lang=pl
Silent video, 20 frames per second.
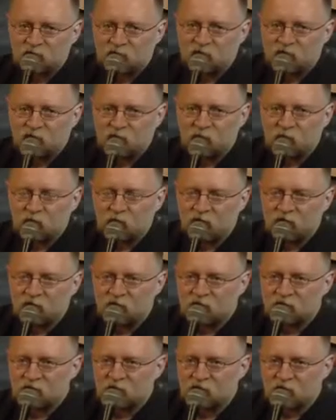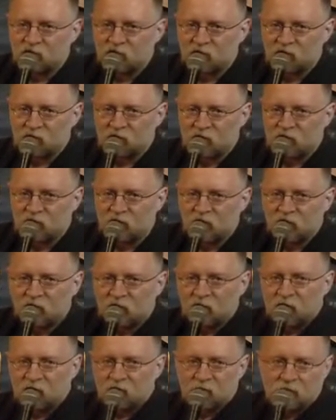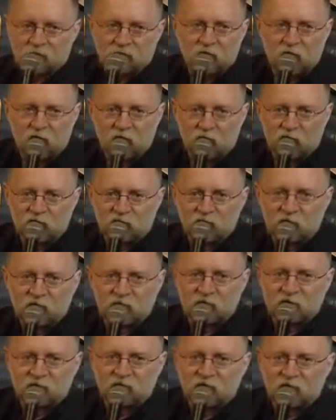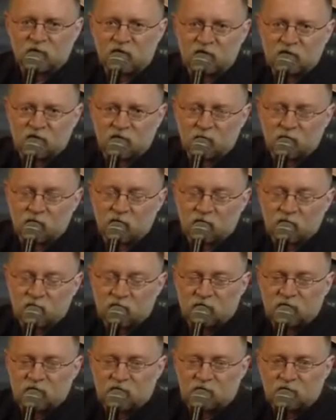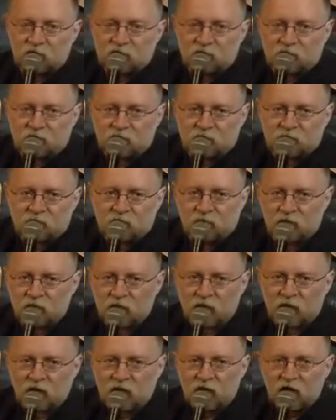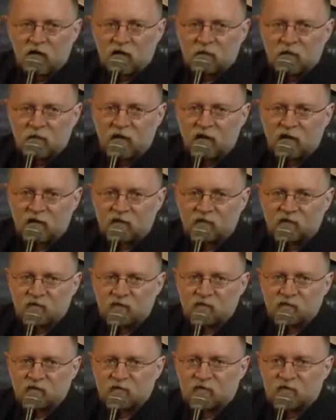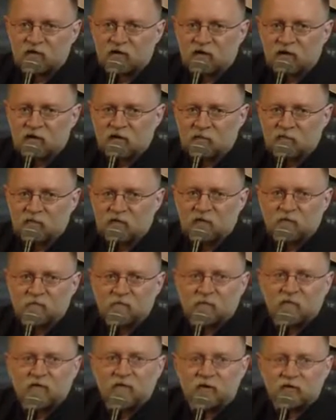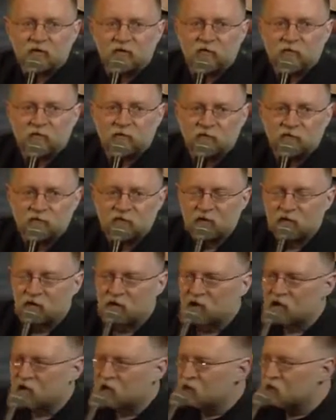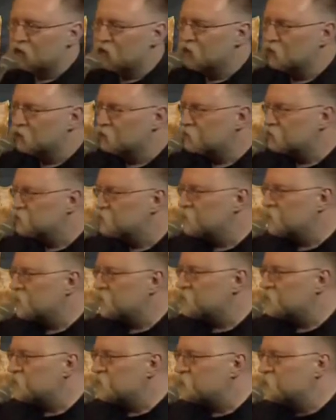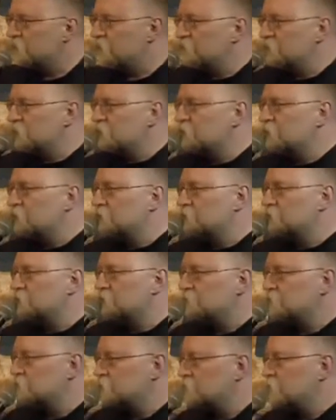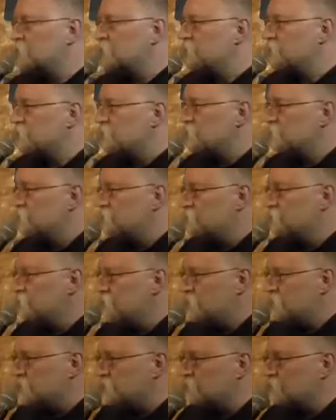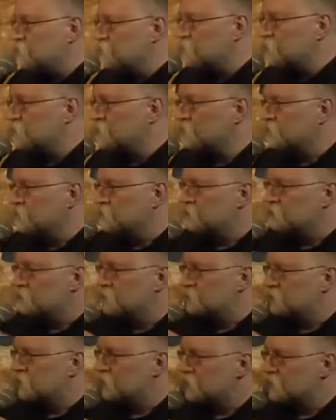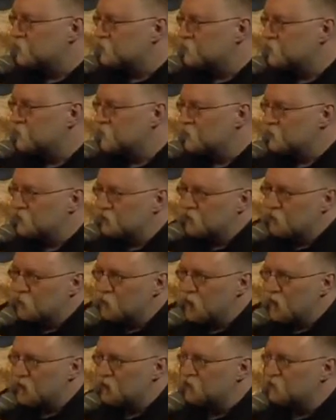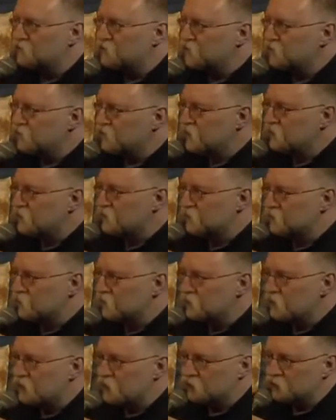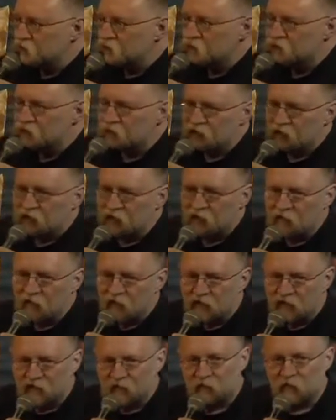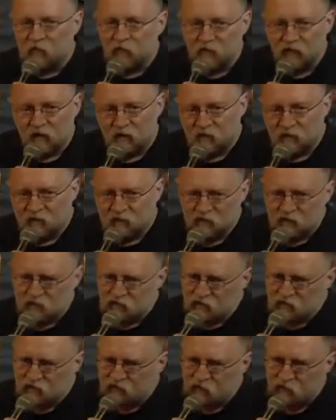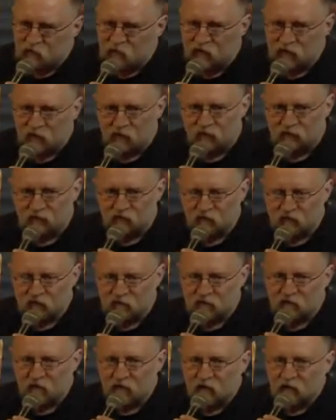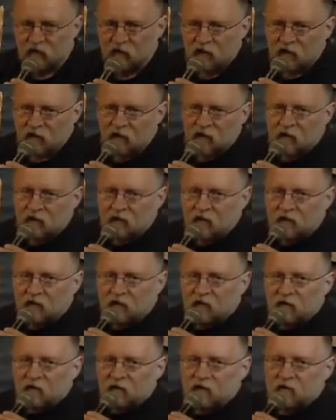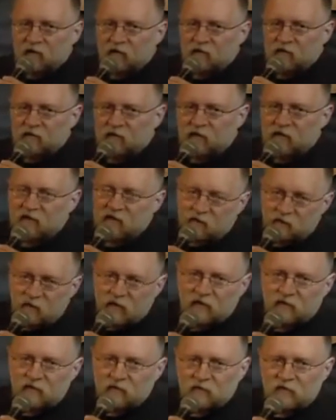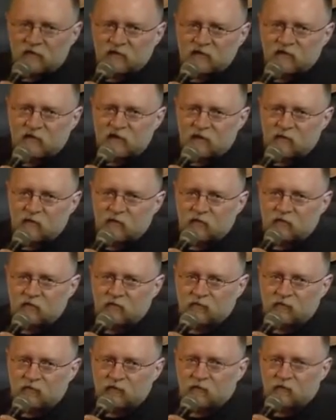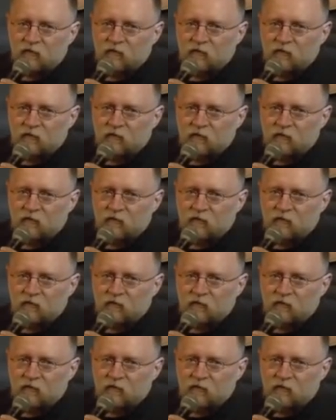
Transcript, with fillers: czysto publicystyczne, które mogą być pozytywne, mogą być e, negatywnie postrzegane przez pewien krąg ludzi. I otóż pierwsza sprawa to ten mit, który staram się nie tyle obalić, wyświetlić, bo dla osób zorientowanych w problemie to rzecz jest w miarę oczywista, e, że sarmatyzm to jest termin, który